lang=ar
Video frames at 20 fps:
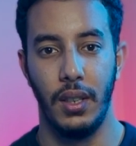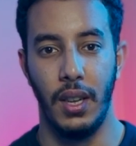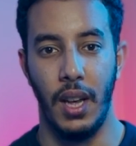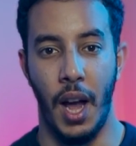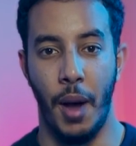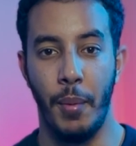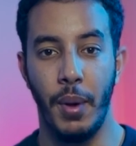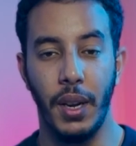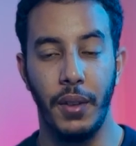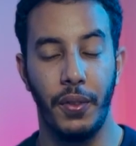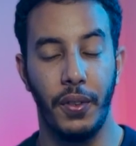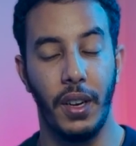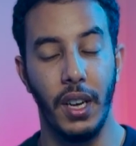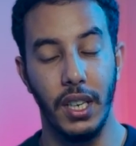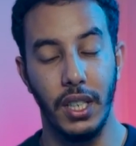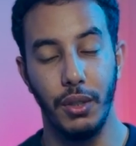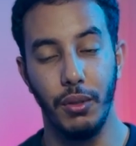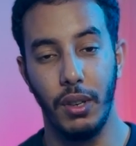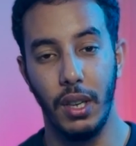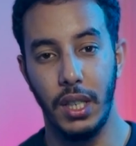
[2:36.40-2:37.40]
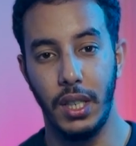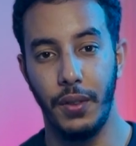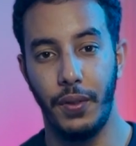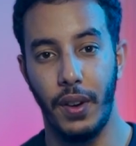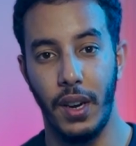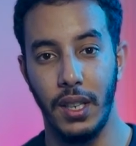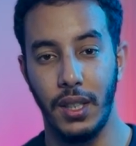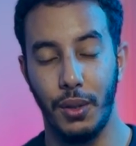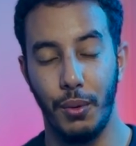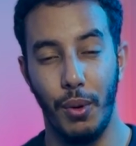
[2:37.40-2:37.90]
عمرك فكرتي وقلتي في
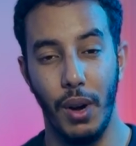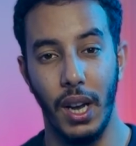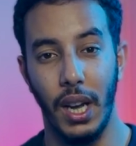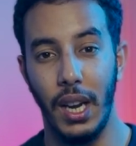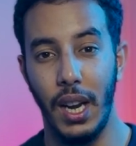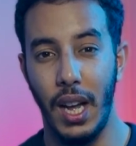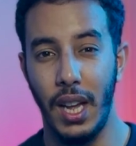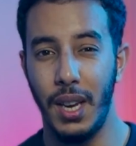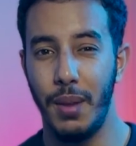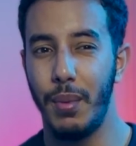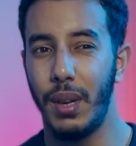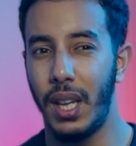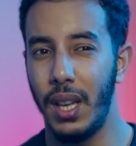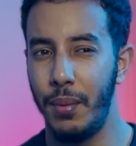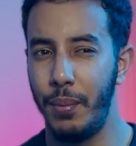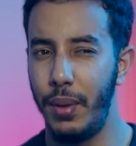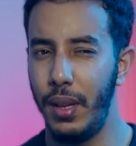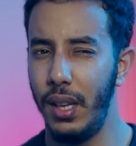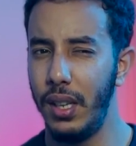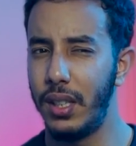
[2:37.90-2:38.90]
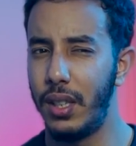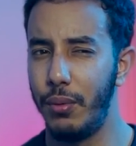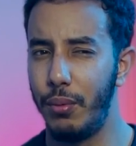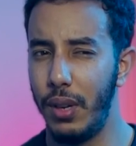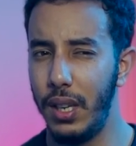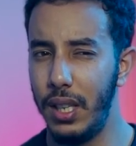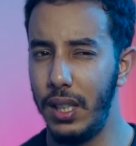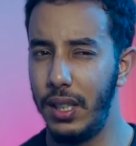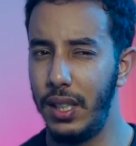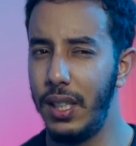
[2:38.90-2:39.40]
راسك واقيلا انا ما كنبينش
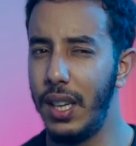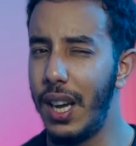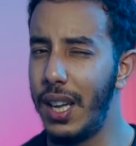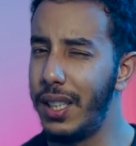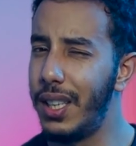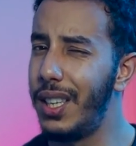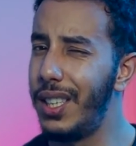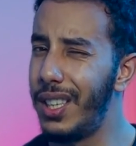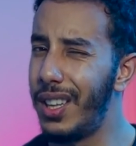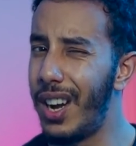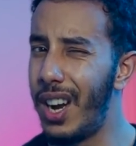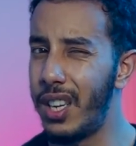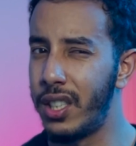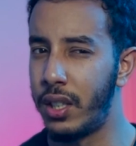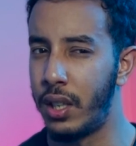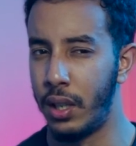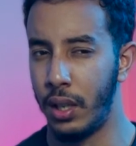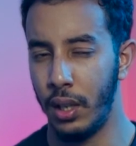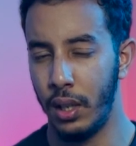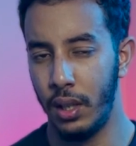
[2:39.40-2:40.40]
لوالديا انني راجل